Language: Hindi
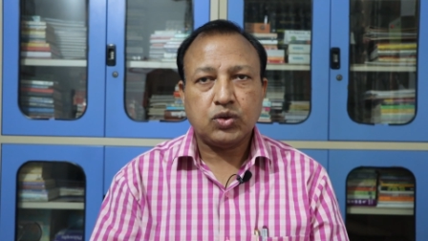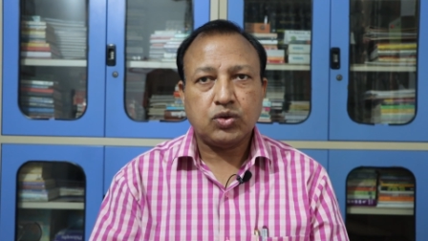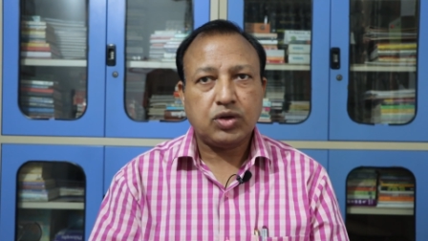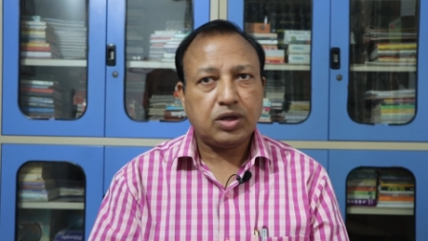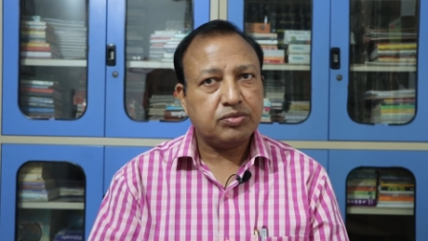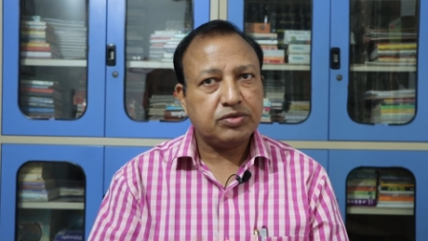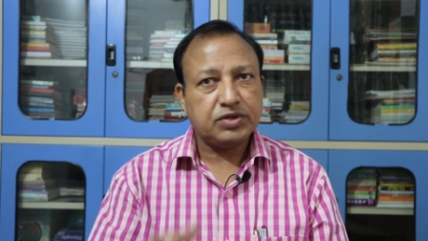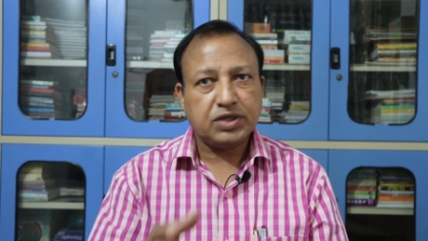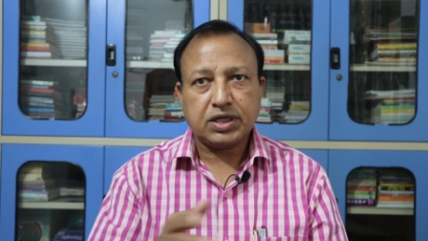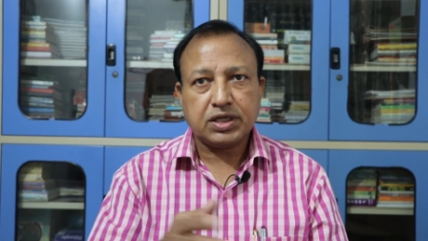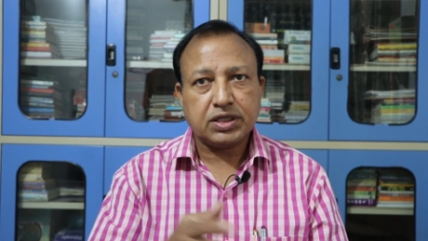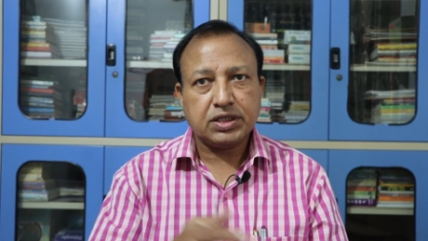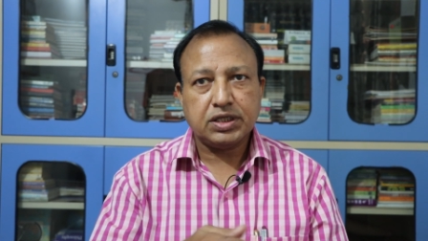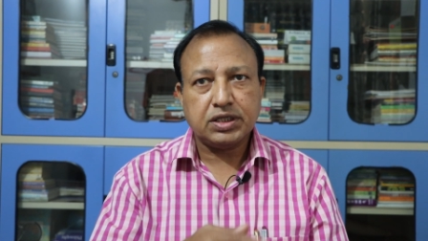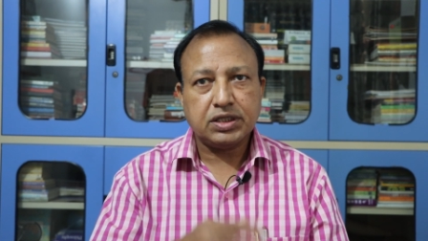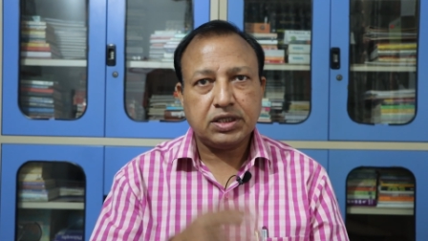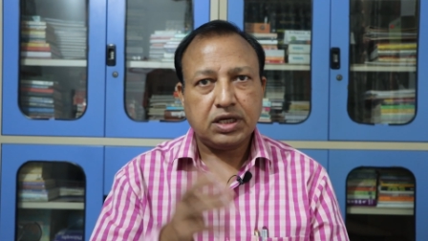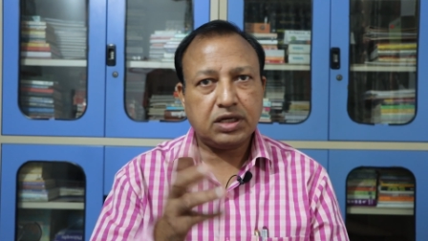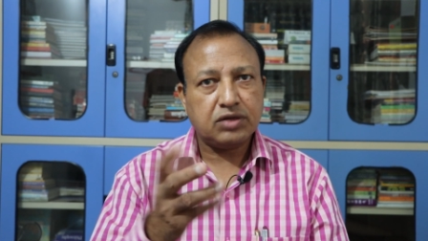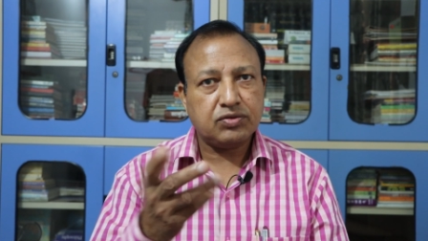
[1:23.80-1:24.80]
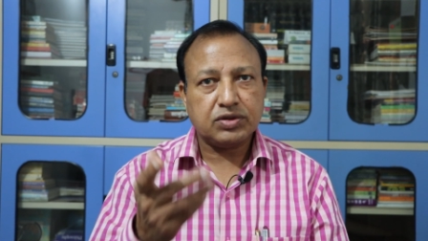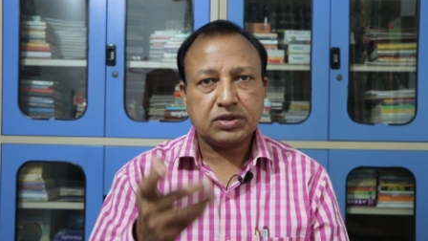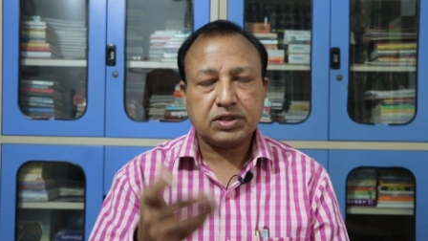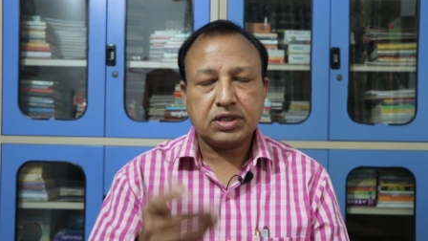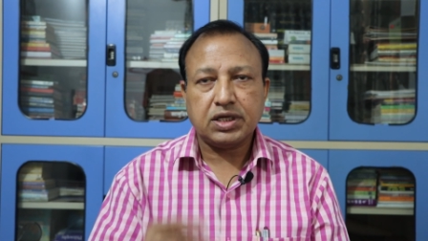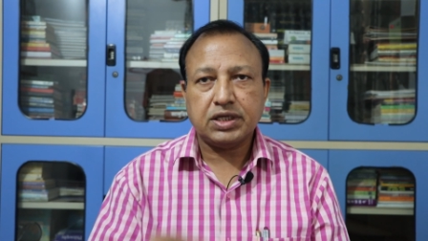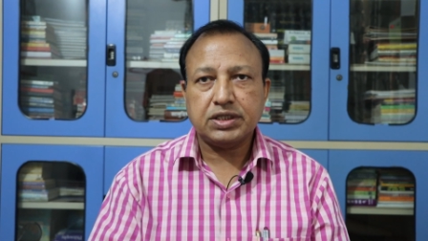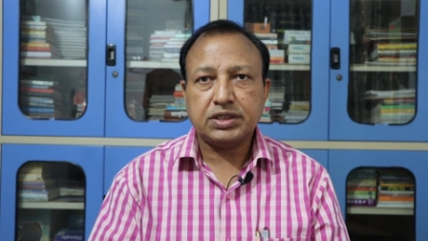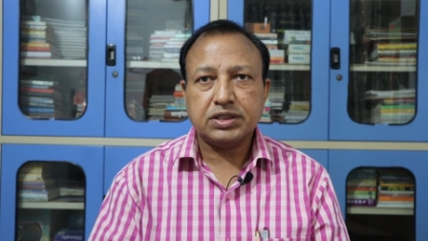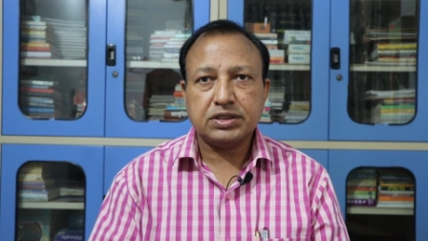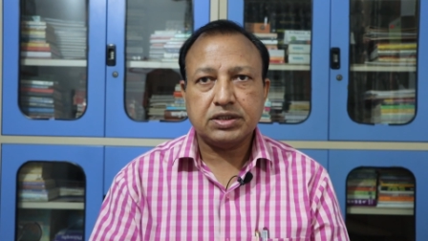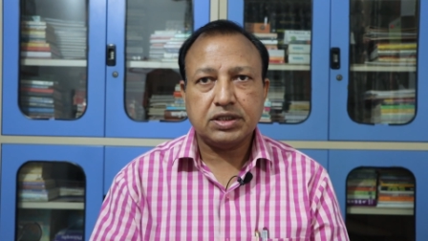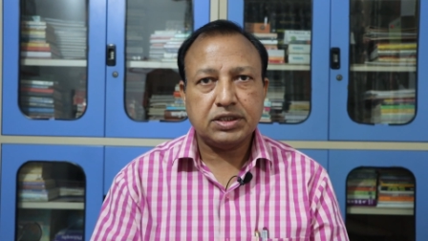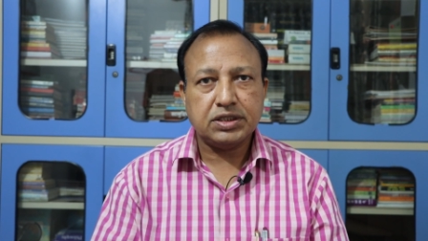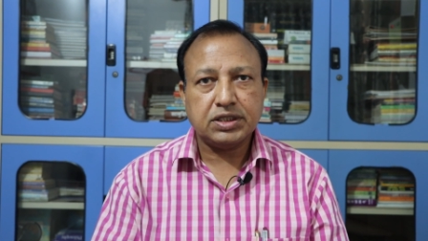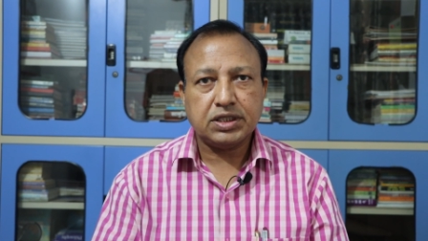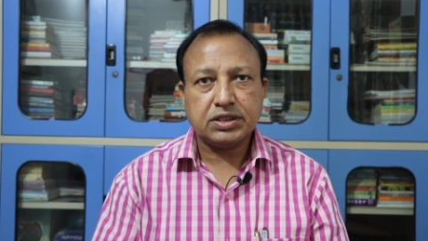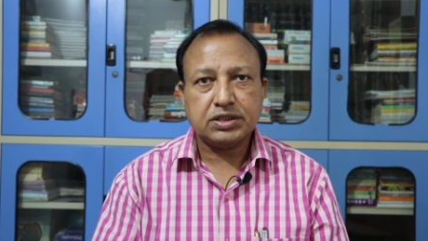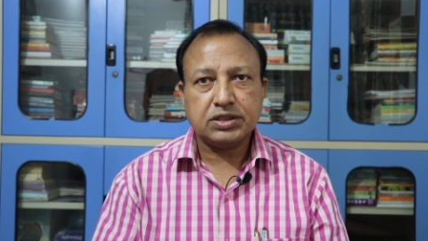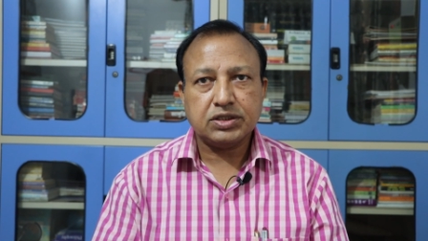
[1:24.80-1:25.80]
क्यों आप जाके देखना हर वक्त लाइटें
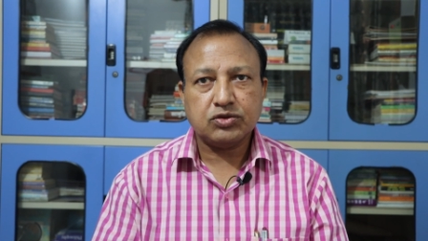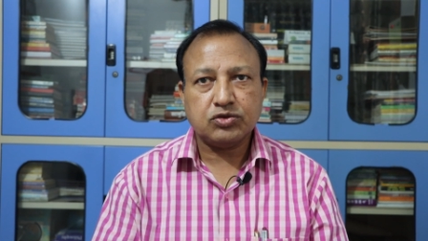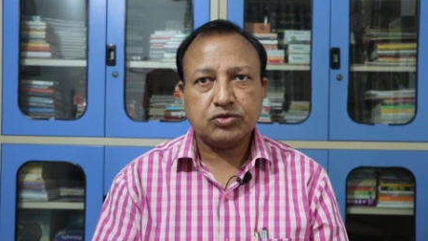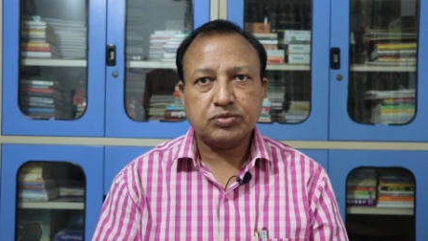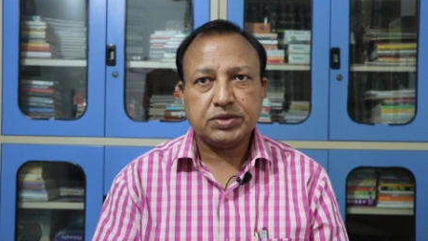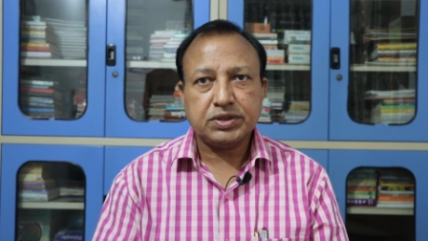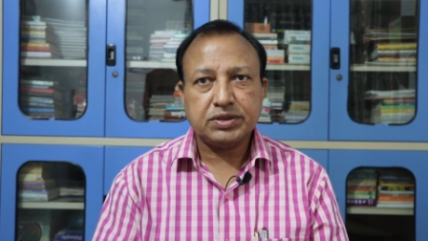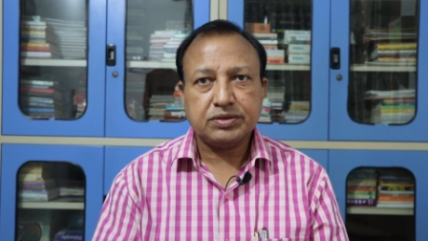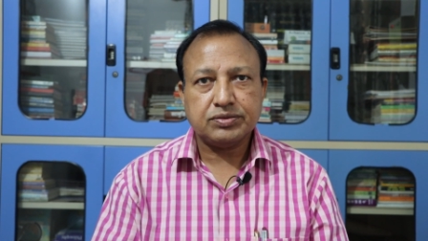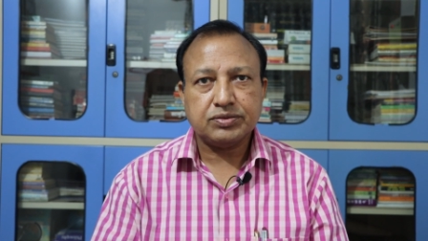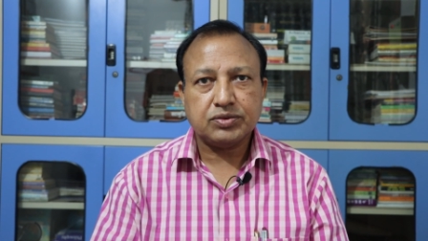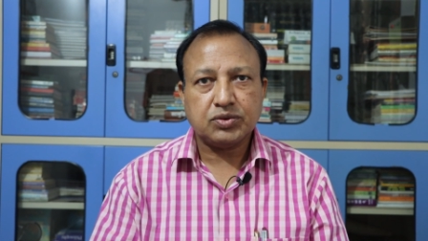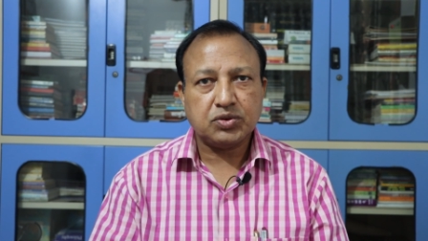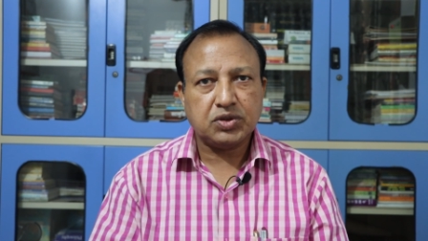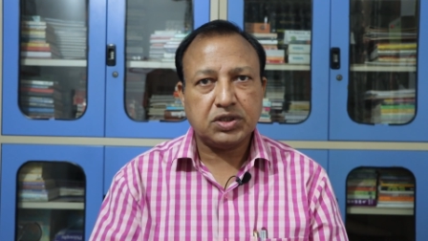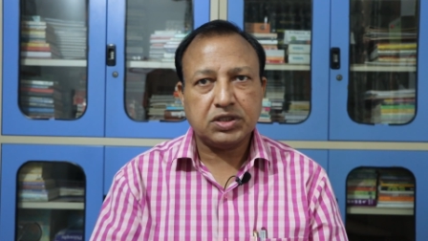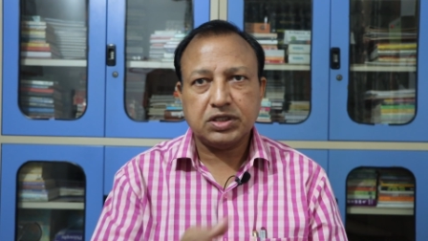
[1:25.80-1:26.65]
जली रहती हैं उसमें और